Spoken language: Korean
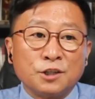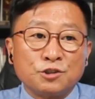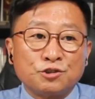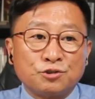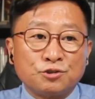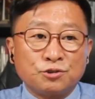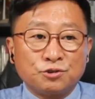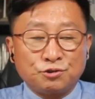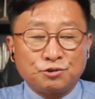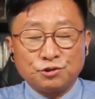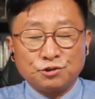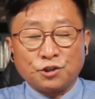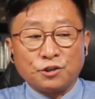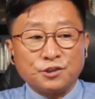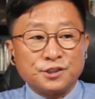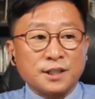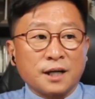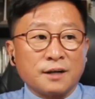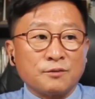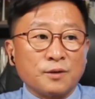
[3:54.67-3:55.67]
추 전
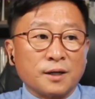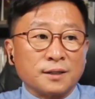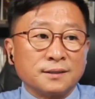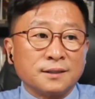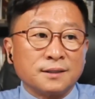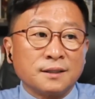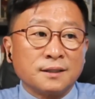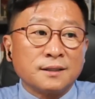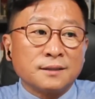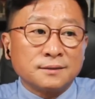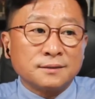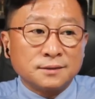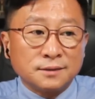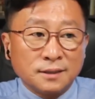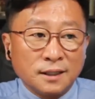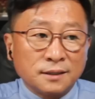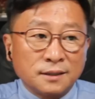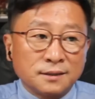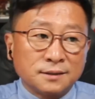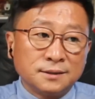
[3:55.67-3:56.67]
장관
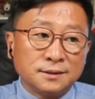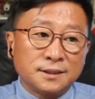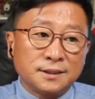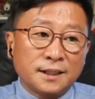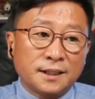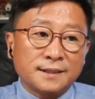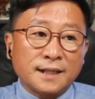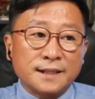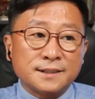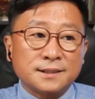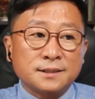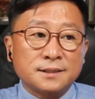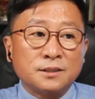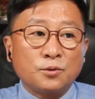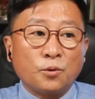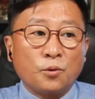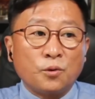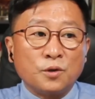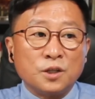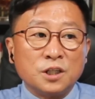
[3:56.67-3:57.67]
그들의 사진을
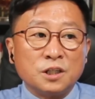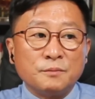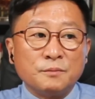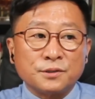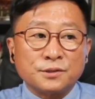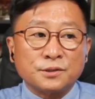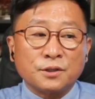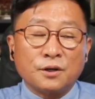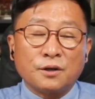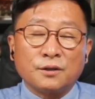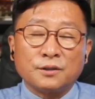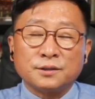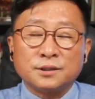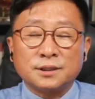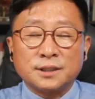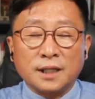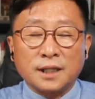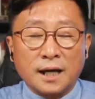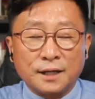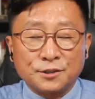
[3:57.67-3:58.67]
올리면서
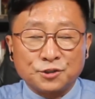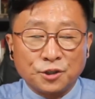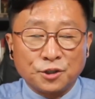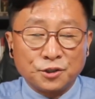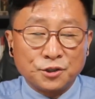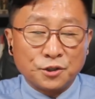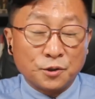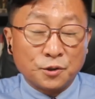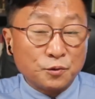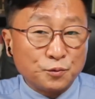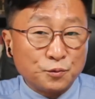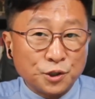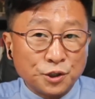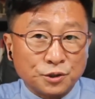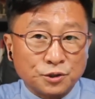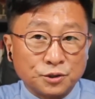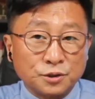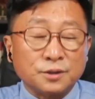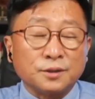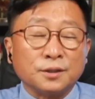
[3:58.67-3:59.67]
자 전영욱
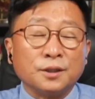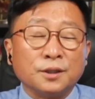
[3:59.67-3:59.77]
위원은